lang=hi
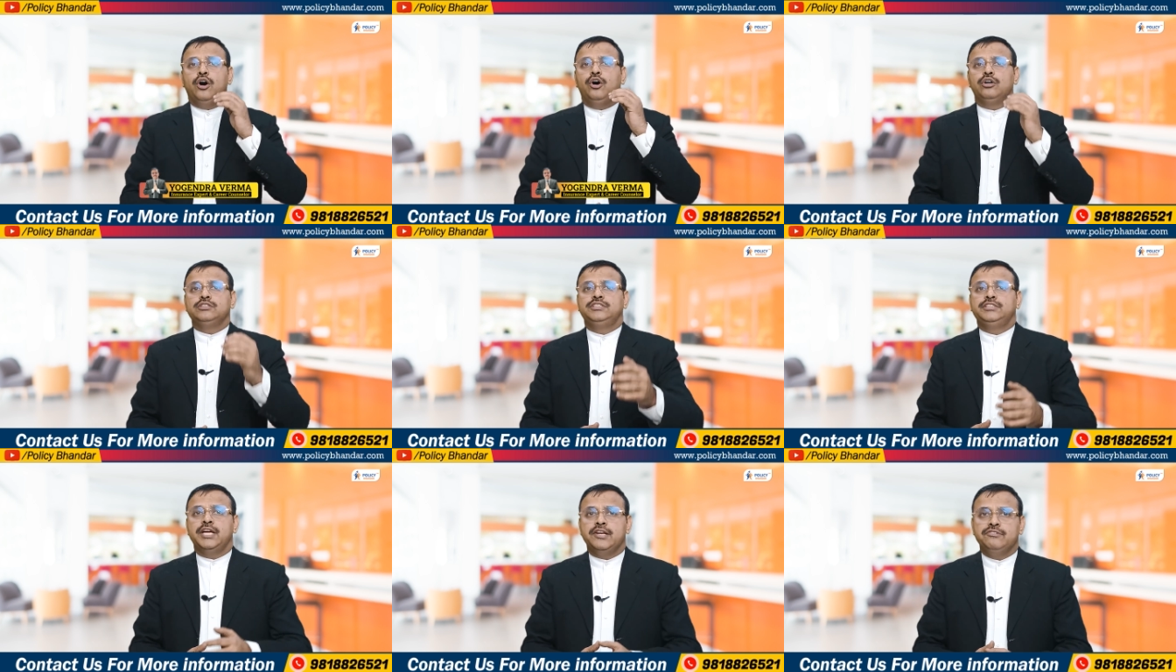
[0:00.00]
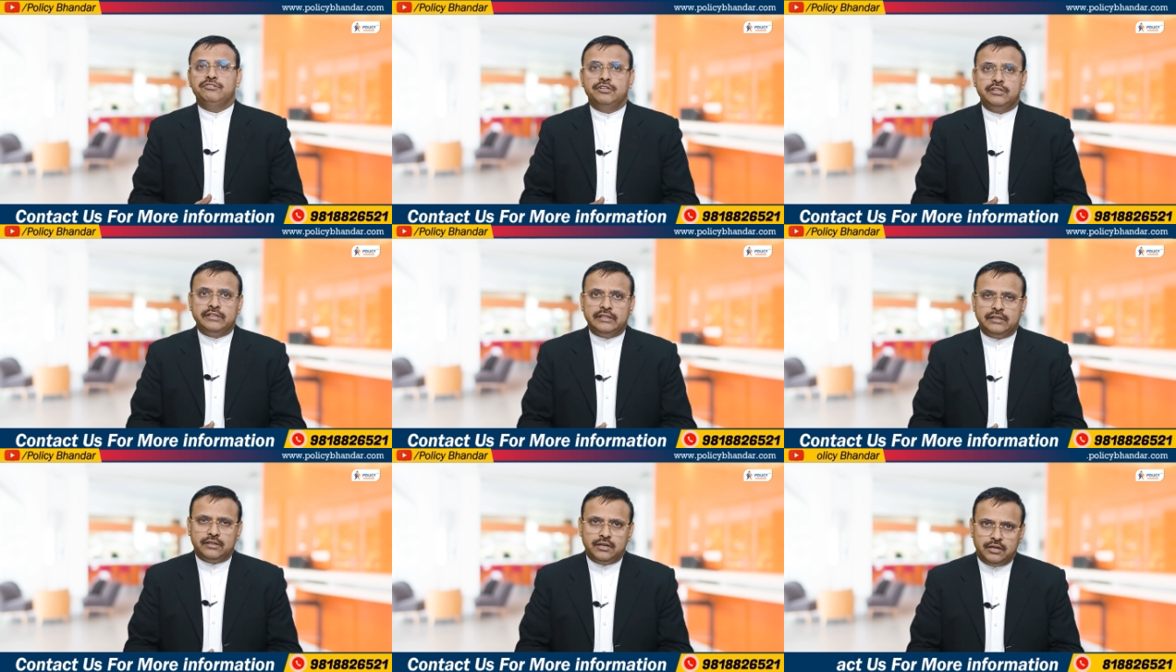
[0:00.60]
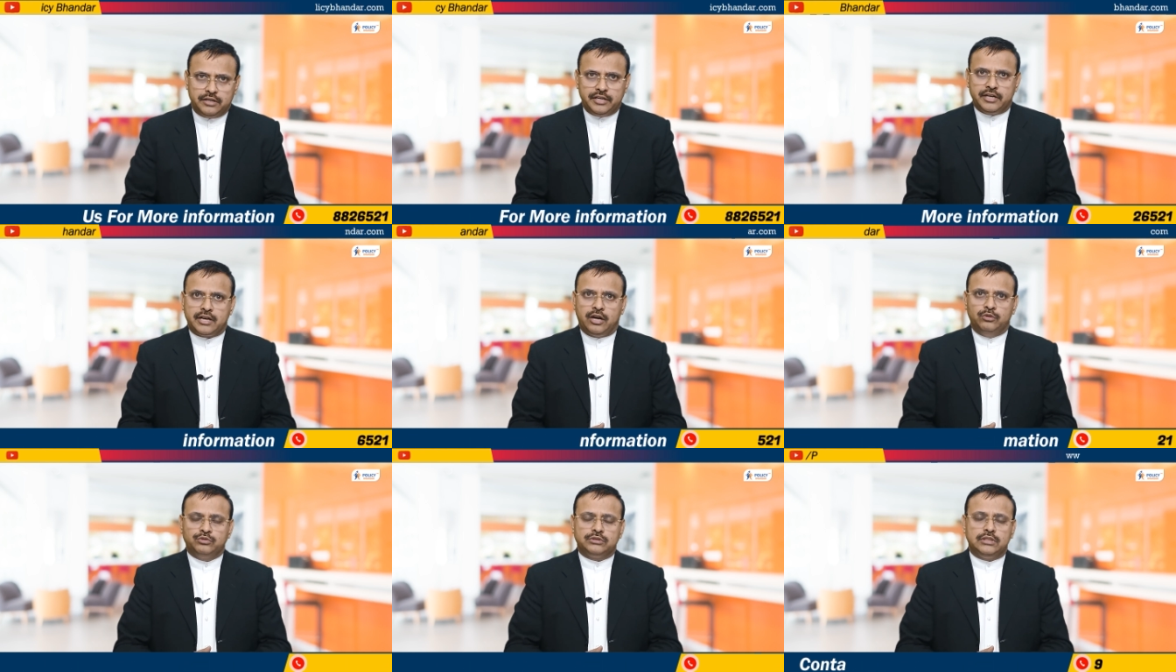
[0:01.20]
और जेन्युन करियर
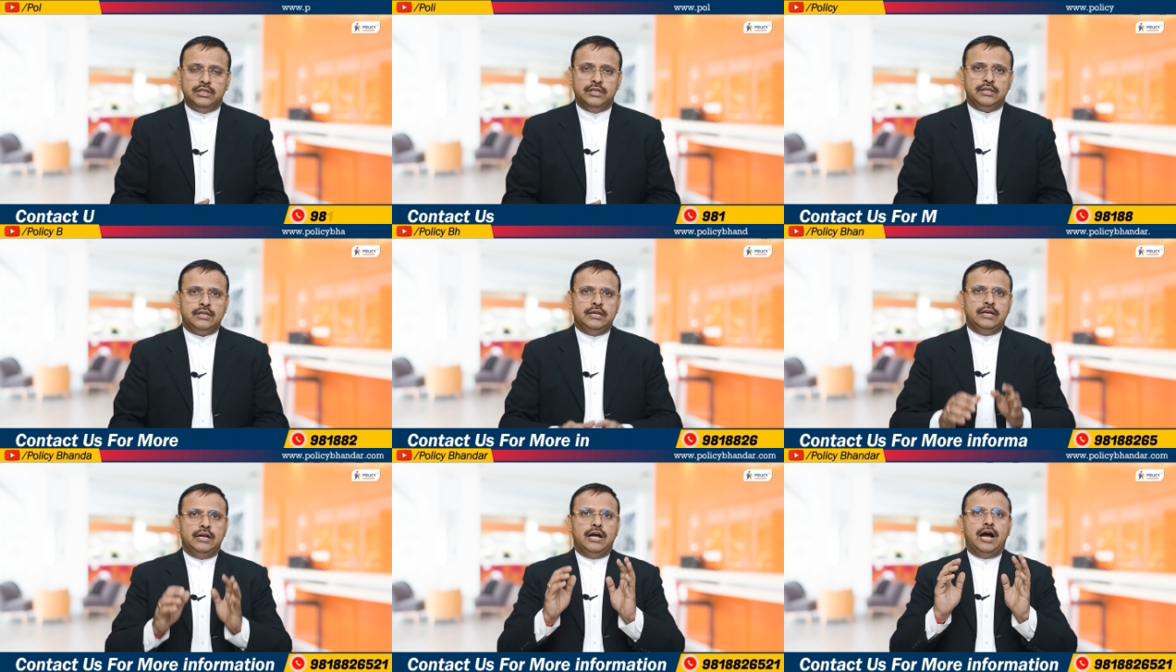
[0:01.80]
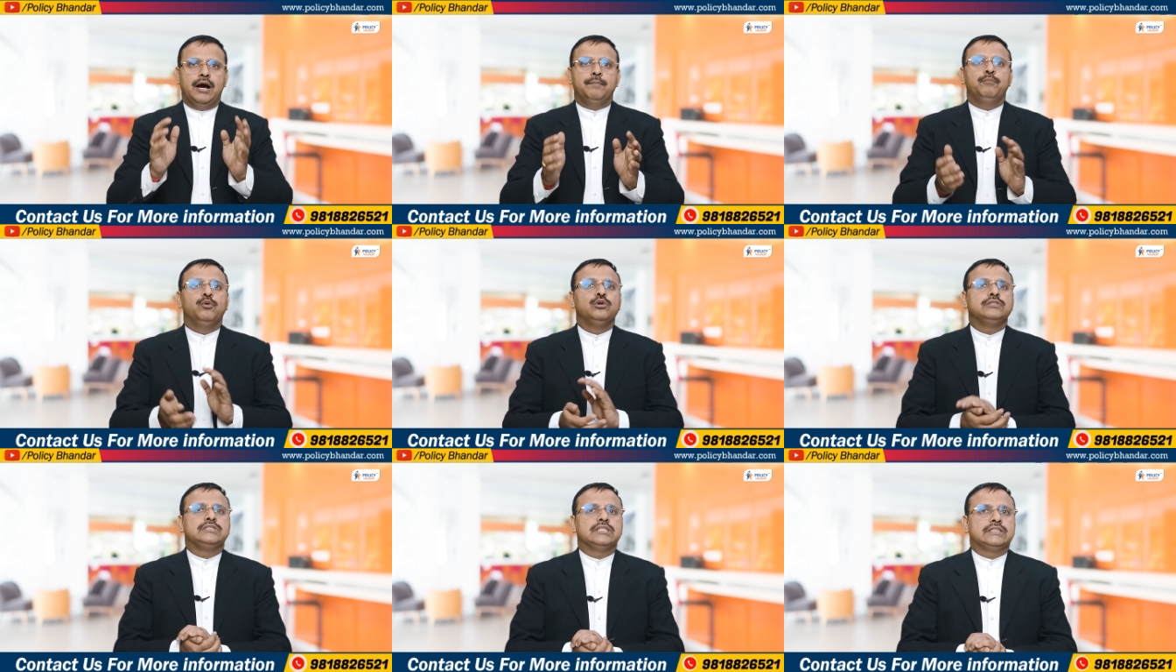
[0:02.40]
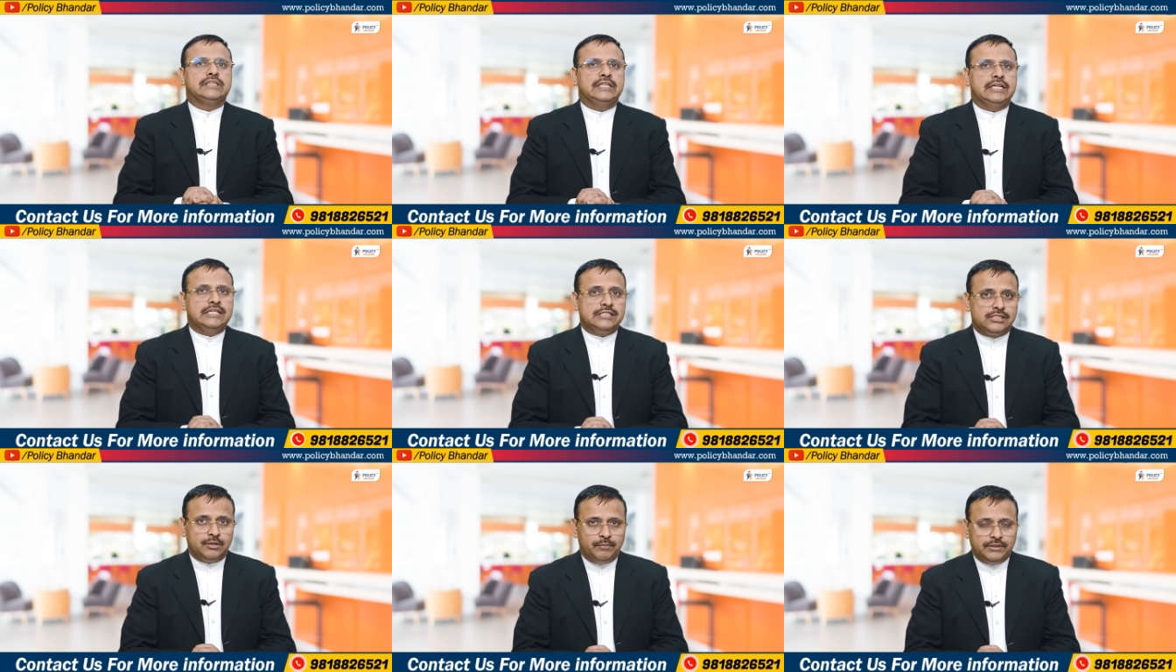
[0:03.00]
काउंसलर आप बोल सकते
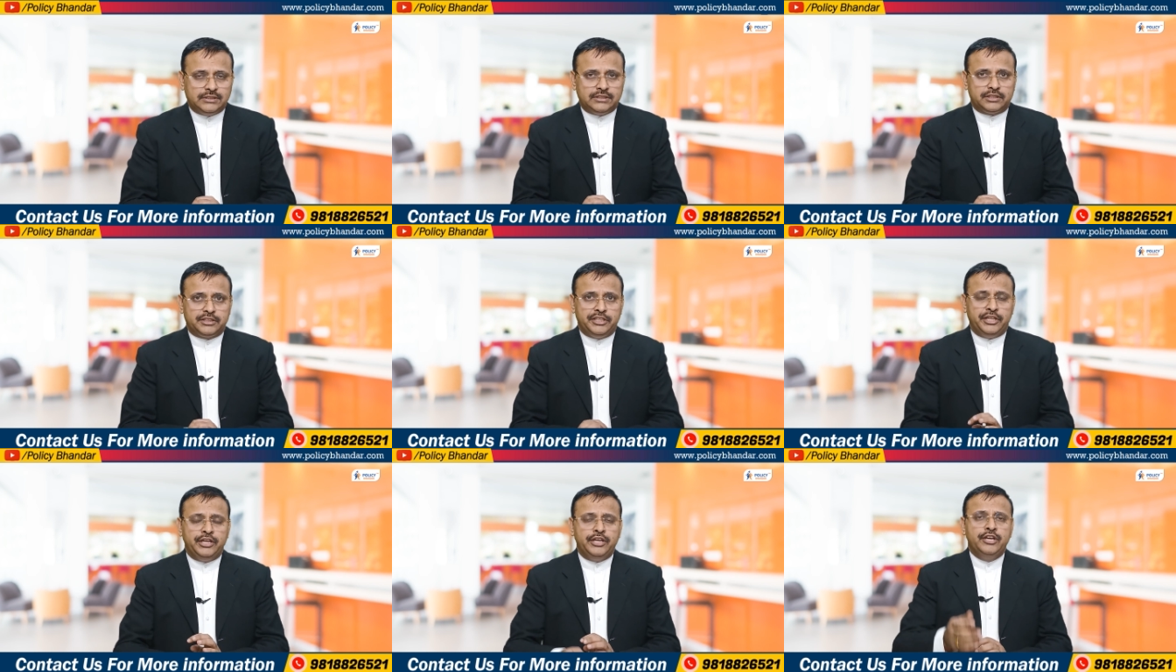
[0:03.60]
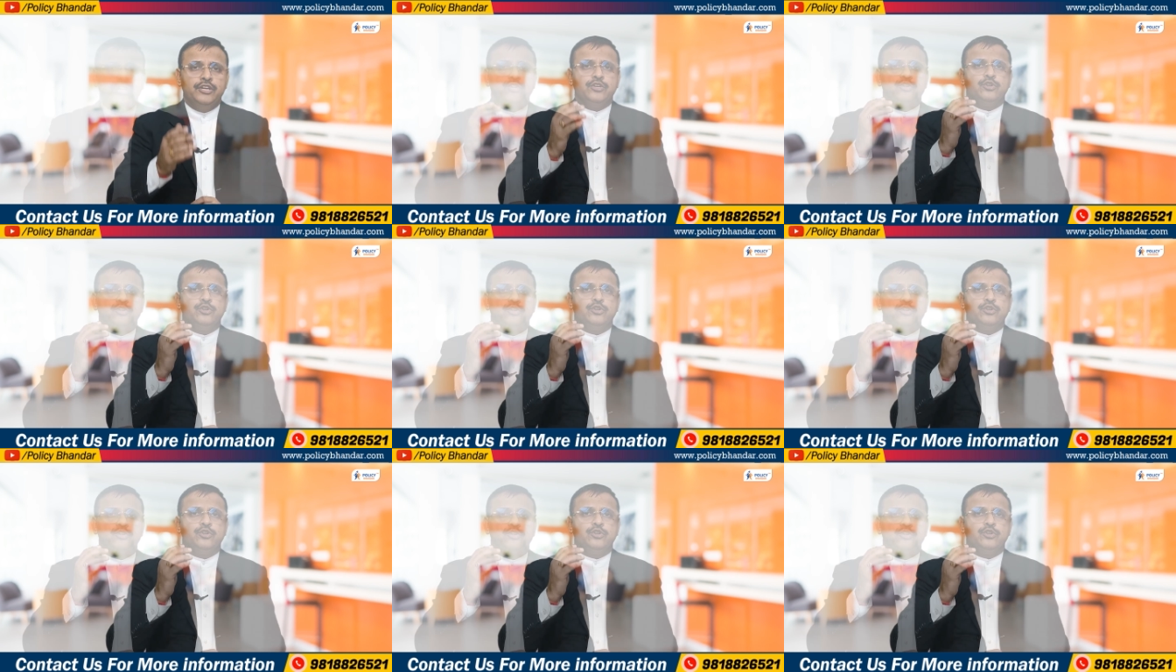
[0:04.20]
हैं समझ सकते हैं